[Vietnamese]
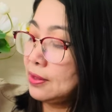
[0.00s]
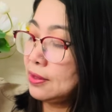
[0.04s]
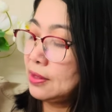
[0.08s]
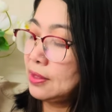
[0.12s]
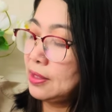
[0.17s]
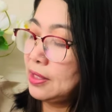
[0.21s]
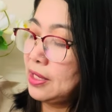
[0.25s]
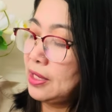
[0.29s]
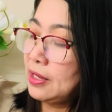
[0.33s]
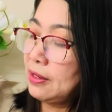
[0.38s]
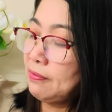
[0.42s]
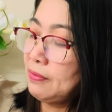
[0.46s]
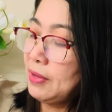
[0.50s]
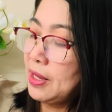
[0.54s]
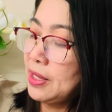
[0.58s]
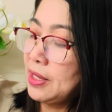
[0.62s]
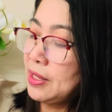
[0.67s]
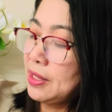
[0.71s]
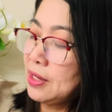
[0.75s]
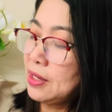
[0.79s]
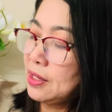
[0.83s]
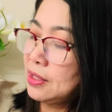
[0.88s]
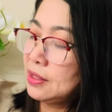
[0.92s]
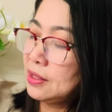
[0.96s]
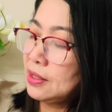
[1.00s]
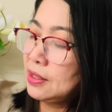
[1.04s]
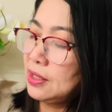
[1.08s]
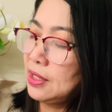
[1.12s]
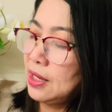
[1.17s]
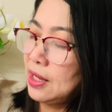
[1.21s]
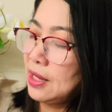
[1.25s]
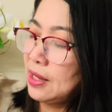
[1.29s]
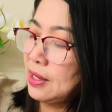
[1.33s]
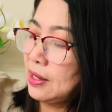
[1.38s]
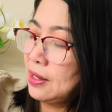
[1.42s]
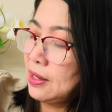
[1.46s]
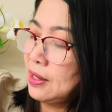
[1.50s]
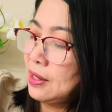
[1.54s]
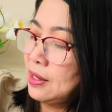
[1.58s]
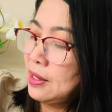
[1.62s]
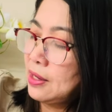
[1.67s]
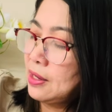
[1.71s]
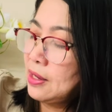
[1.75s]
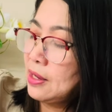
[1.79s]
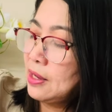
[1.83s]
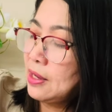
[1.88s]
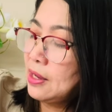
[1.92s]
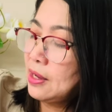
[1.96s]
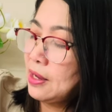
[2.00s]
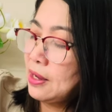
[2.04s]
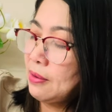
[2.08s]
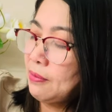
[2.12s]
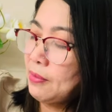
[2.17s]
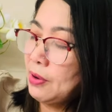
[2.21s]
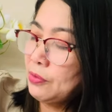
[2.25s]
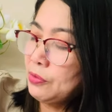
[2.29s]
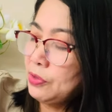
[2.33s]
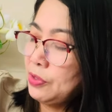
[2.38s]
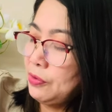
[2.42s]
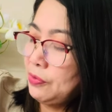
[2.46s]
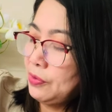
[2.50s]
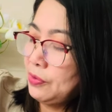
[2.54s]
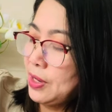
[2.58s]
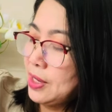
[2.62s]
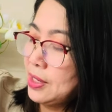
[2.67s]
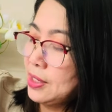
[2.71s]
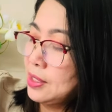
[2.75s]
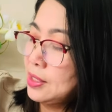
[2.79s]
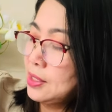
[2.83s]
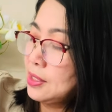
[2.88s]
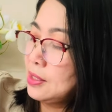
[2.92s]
hiện bây giờ nó là à, bao nhiêu đây